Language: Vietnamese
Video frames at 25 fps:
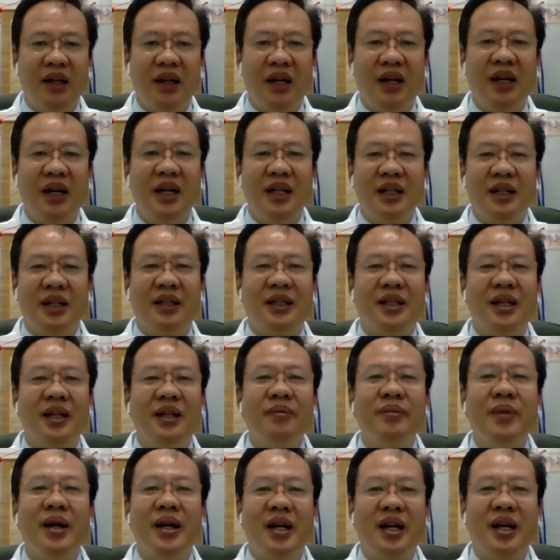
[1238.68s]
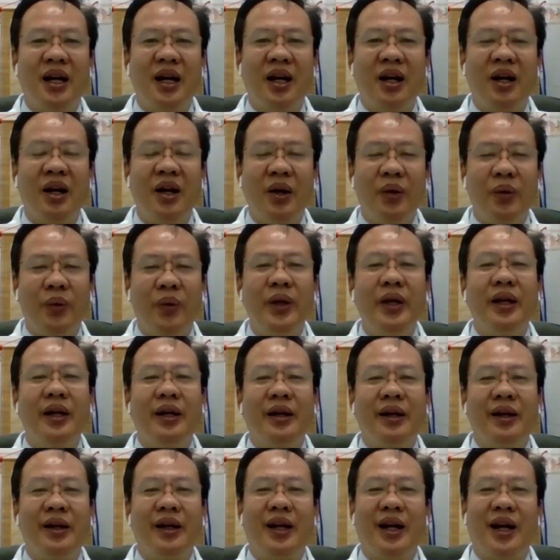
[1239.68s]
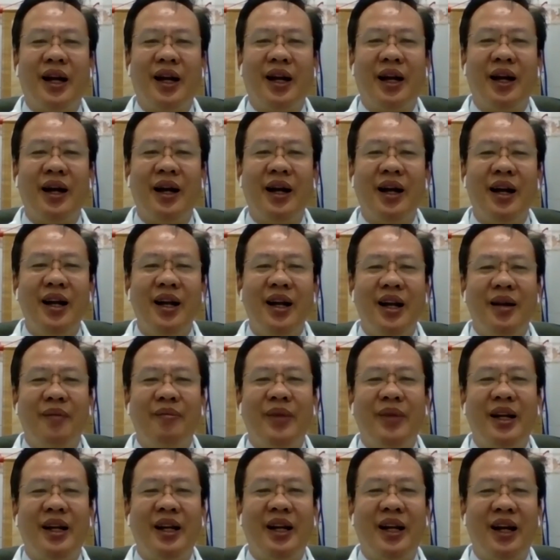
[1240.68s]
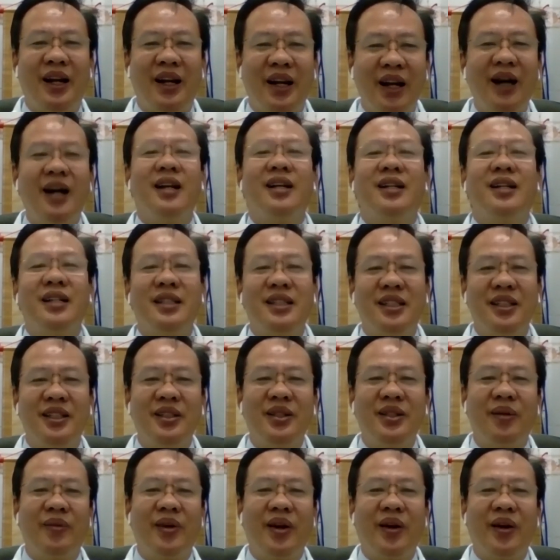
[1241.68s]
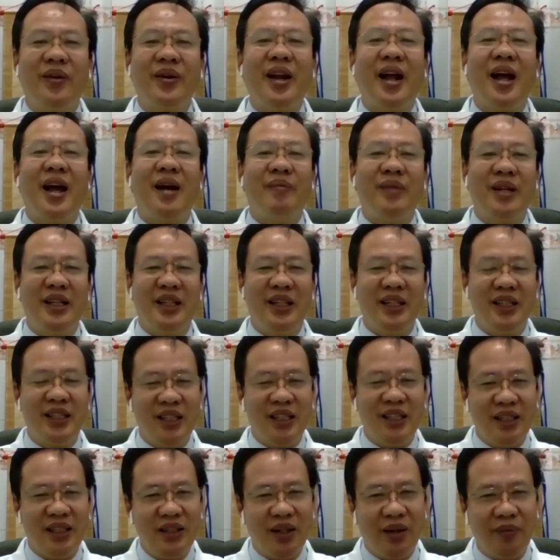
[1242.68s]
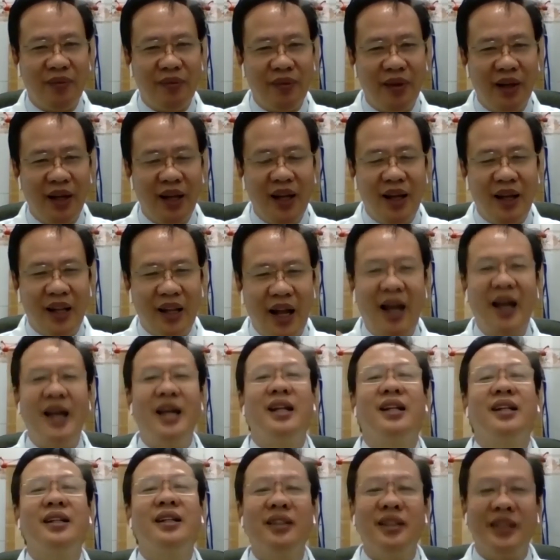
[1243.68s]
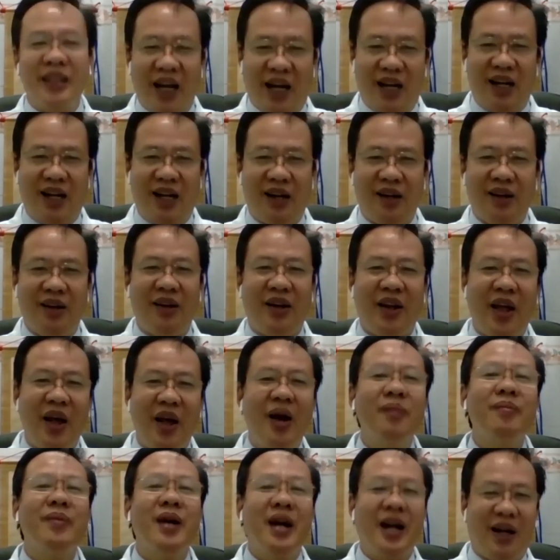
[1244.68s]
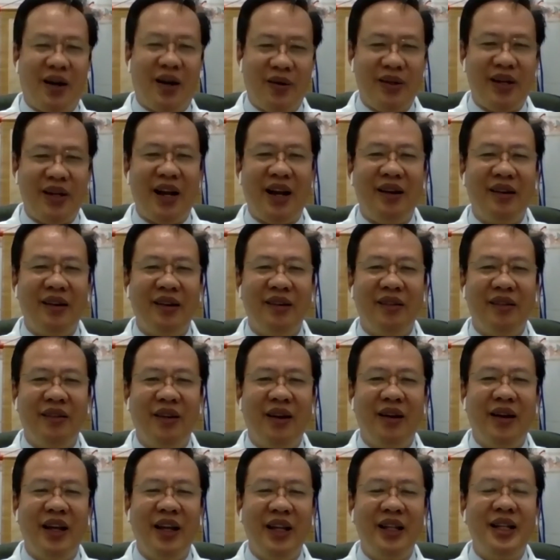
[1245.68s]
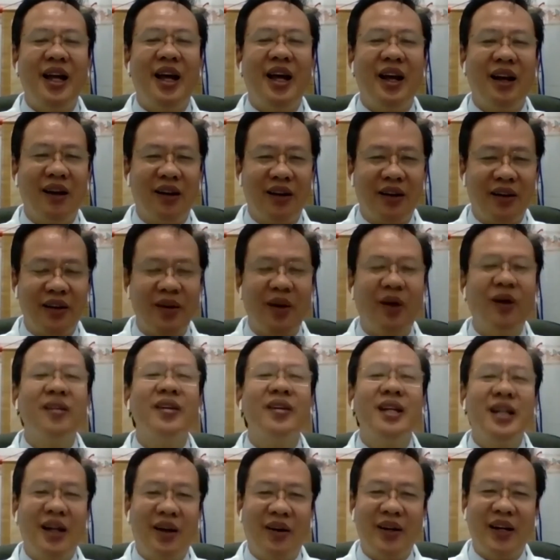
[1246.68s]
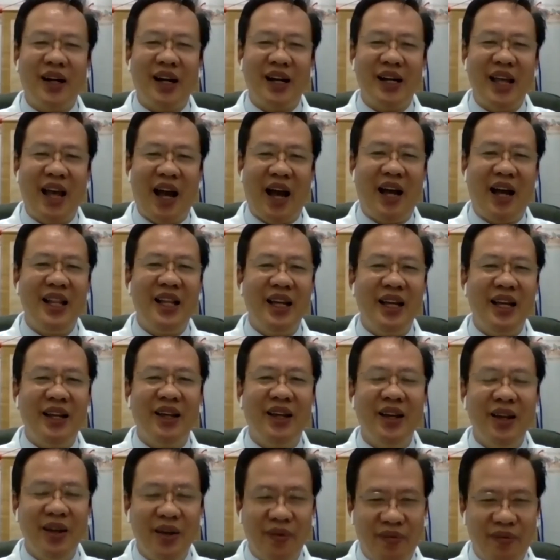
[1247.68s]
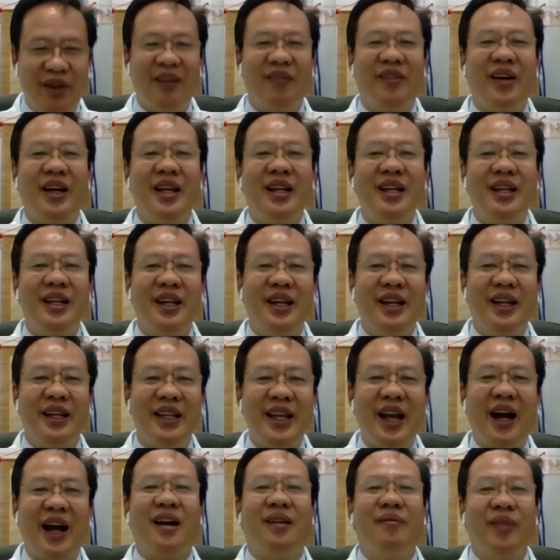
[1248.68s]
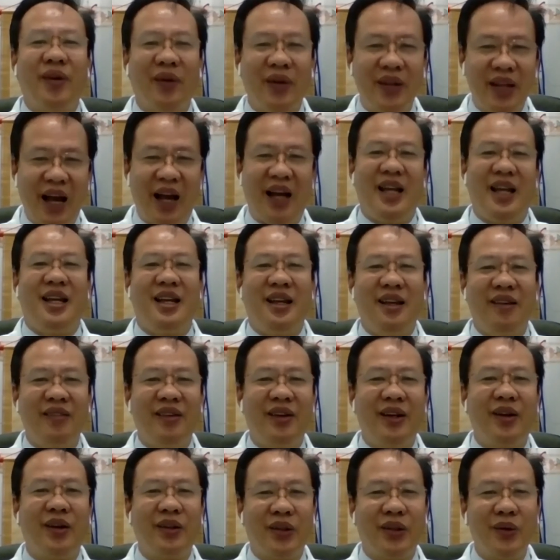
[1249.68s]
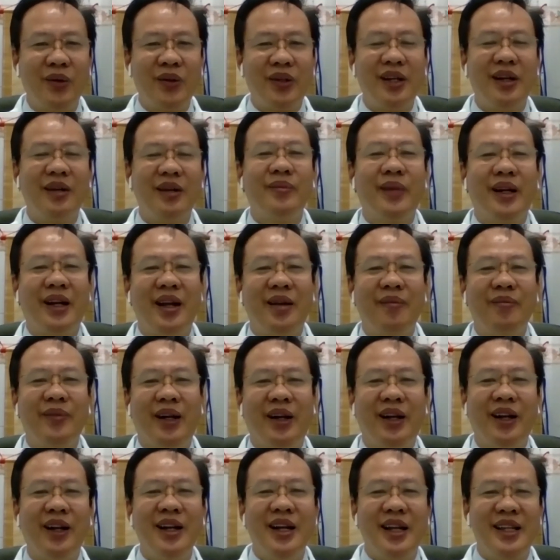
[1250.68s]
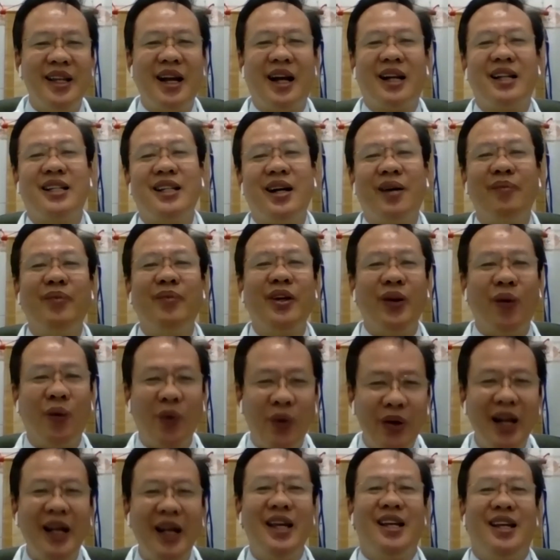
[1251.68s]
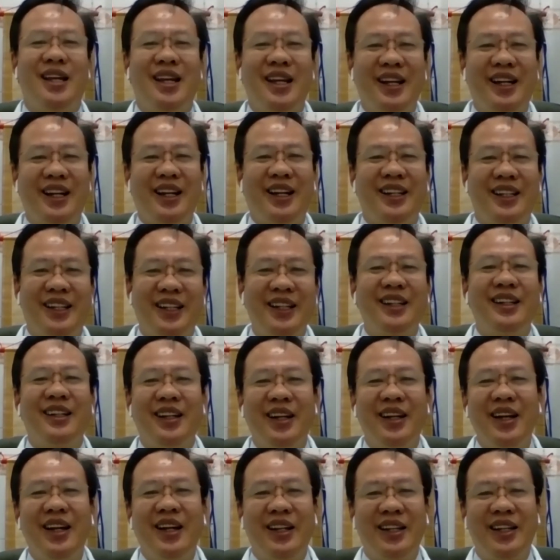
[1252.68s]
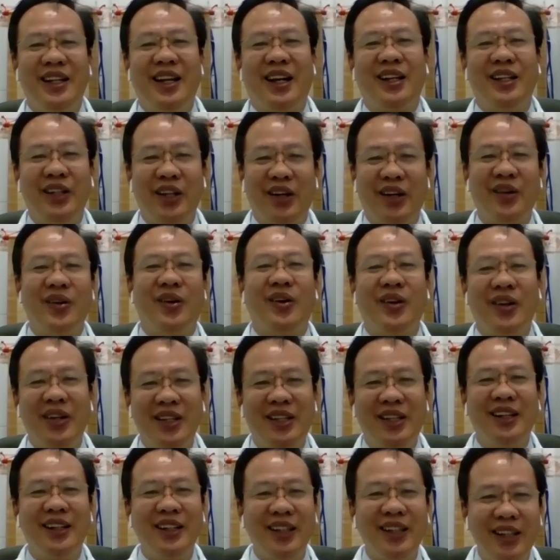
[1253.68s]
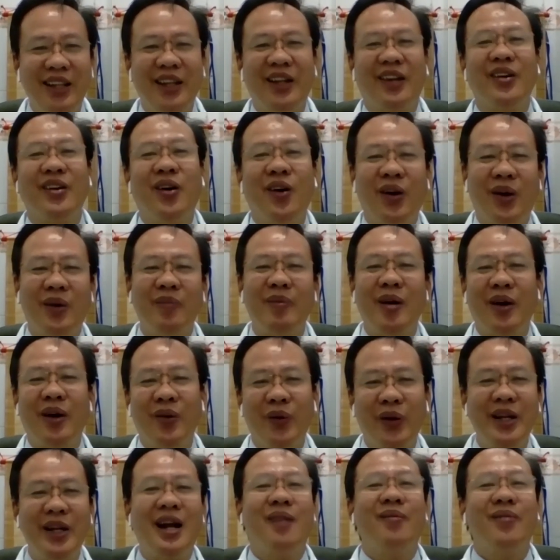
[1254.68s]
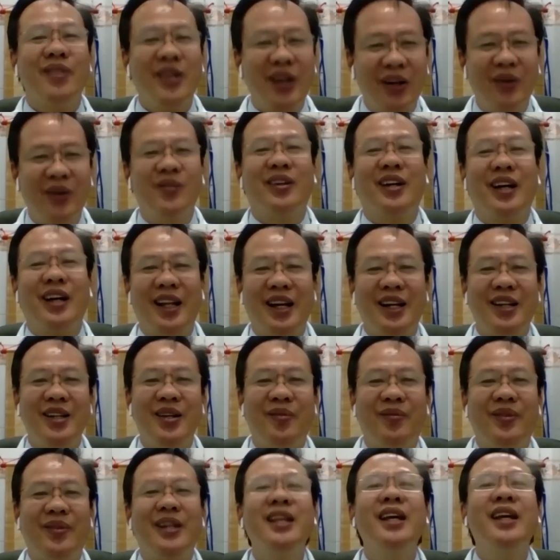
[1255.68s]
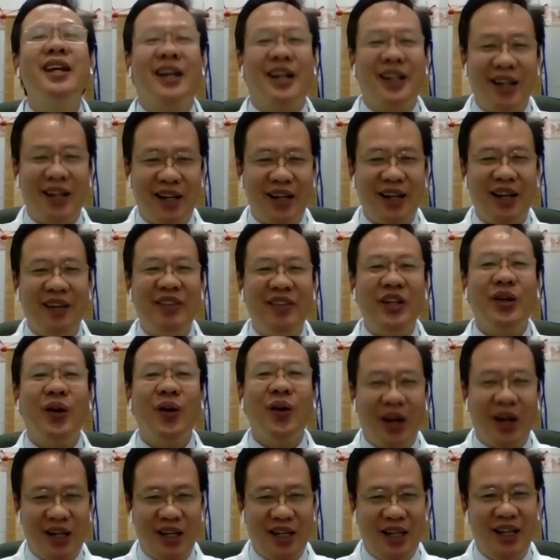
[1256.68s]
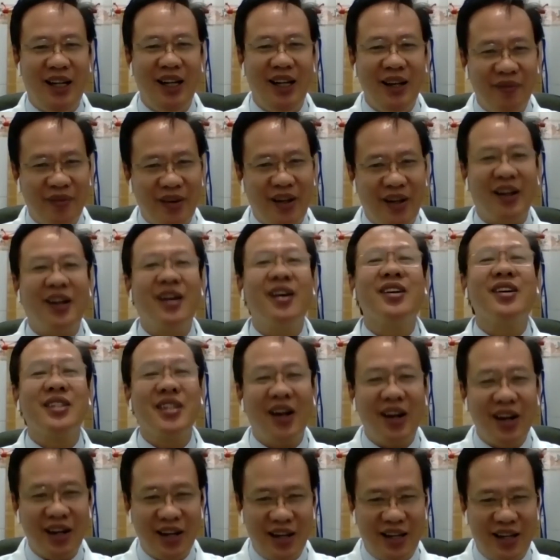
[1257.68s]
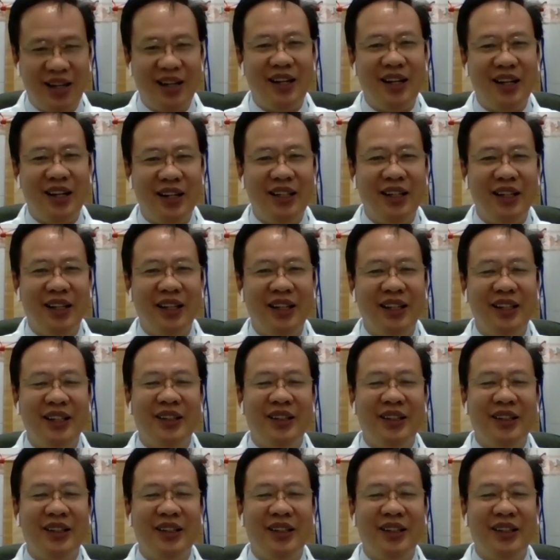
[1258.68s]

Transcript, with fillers: đó thành thử mình uh, khuyên các uh, mình uh, nên sử dụng khẩu trang mình chỉ sử dụng thay thường nhật còn nếu mà khẩu trang y tế còn đối với khẩu trang giải thì mình phải giặt mỗi ngày và nó tốt nhất mình nên mình giặt xong mình ủi đi nha chứ và nhiệt độ rồi chính cái nhiệt độ của bằng ủi nóng nó cũng có tác dụng nó diệt các cái vi khuẩn nè mà nó còn sót ở trên đó nữa